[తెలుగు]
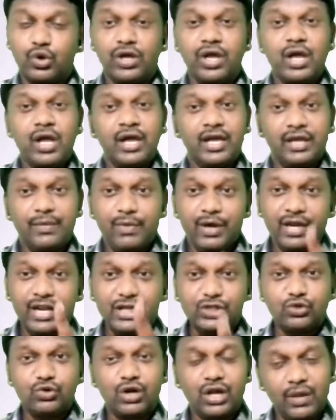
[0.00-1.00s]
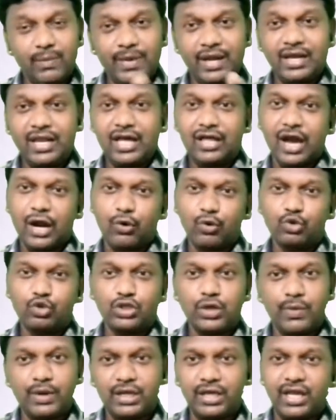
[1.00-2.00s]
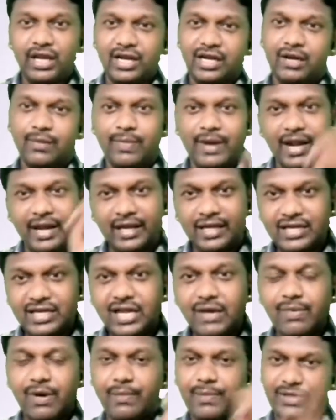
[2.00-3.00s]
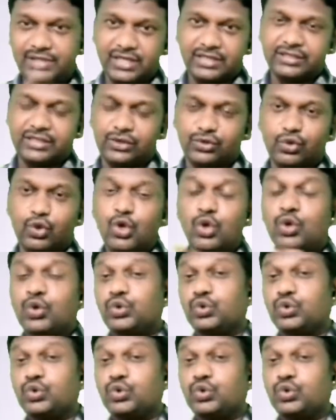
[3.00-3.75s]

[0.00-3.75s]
సో ఇమిగ్రేషన్ నుండి మళ్ళీ కూర్చోబెట్టి రిటర్న్ ఫ్లైట్కి ఇండియా పంపించేస్తారు